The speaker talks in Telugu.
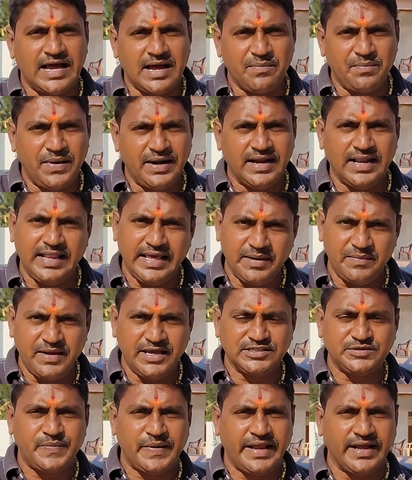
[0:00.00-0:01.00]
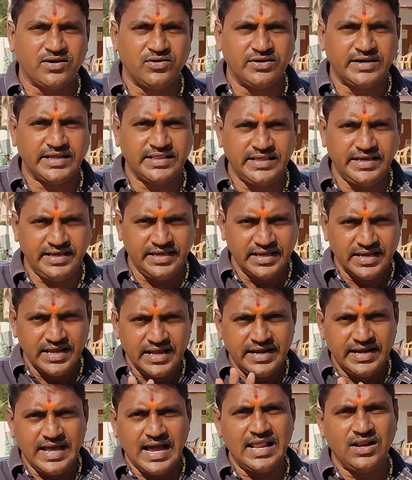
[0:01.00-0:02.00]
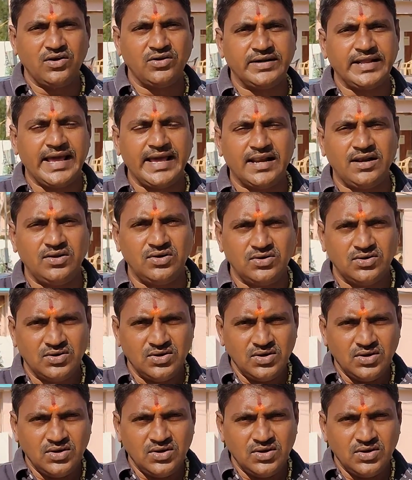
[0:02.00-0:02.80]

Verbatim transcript: టాప్ మోడల్ ఏబిఎస్ బ్రేక్ ఉంటుంది నాలుగు టైర్లు